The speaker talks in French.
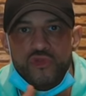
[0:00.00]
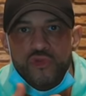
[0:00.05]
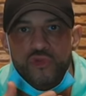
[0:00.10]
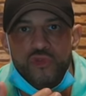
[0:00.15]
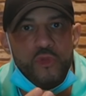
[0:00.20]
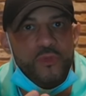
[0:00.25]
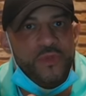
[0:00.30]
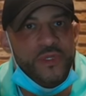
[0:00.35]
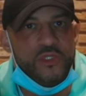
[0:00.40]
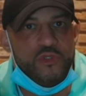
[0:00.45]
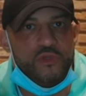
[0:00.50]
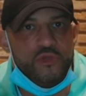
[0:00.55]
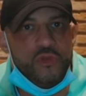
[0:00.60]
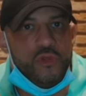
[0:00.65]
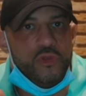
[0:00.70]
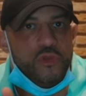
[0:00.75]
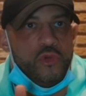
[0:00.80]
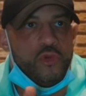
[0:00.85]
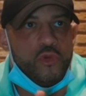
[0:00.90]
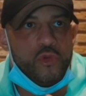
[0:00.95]
sur une amplitude
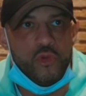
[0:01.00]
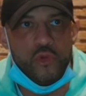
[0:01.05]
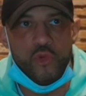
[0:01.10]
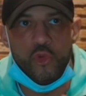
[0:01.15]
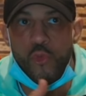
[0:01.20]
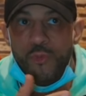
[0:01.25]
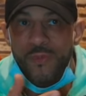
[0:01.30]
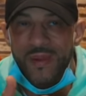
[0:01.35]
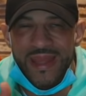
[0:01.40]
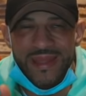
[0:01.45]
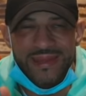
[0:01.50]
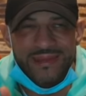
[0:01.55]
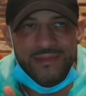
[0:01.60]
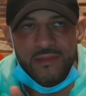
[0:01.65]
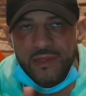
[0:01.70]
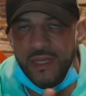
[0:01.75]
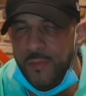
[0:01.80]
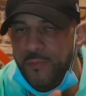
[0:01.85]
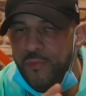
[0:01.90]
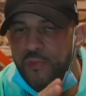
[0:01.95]

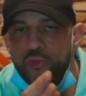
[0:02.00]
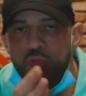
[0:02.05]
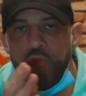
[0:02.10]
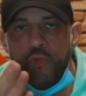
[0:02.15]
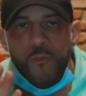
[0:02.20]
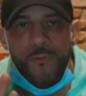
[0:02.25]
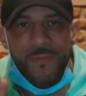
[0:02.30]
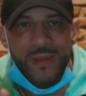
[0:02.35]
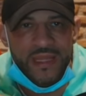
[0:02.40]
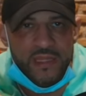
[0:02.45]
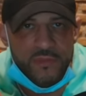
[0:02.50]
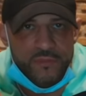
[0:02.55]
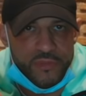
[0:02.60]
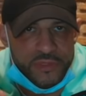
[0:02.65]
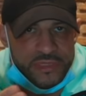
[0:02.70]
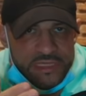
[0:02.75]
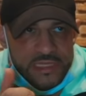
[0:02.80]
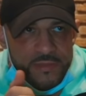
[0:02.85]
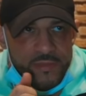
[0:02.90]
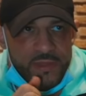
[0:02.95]
complète, la plus complète
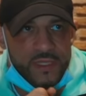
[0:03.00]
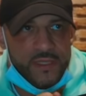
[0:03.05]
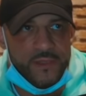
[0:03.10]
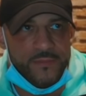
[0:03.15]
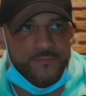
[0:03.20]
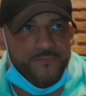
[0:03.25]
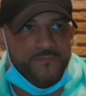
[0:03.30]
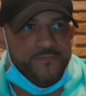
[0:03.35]
possible. Euh,